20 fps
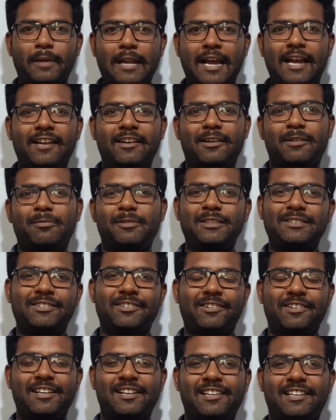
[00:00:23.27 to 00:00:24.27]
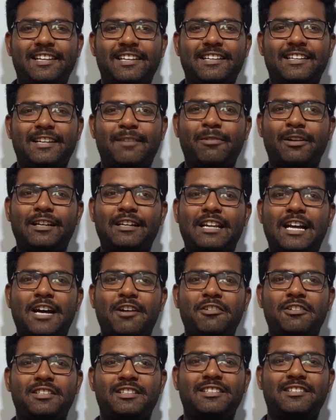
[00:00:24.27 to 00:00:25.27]
பிளான் அப்படின்னு சொன்னாலே நம்மளுக்கு
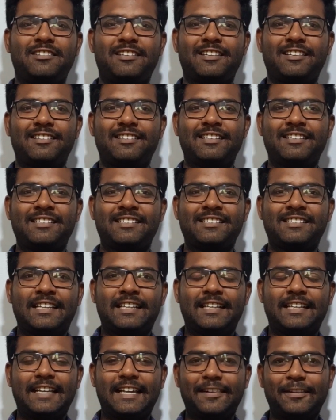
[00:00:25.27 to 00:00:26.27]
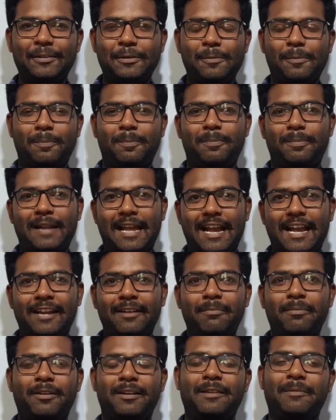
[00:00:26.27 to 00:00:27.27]
ஞாபகத்துக்கு வர்றது எதையும்
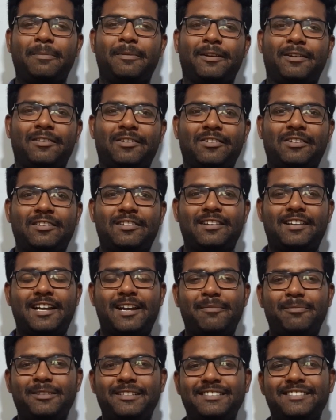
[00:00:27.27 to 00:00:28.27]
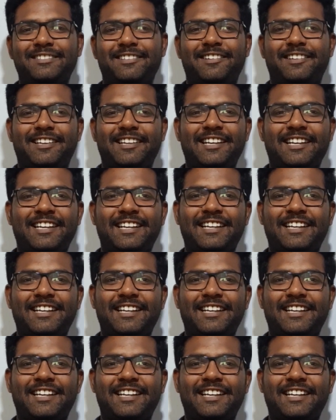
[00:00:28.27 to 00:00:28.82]
பிளான் பண்ணி பண்ணணும் அப்படின்னு சொல்கிற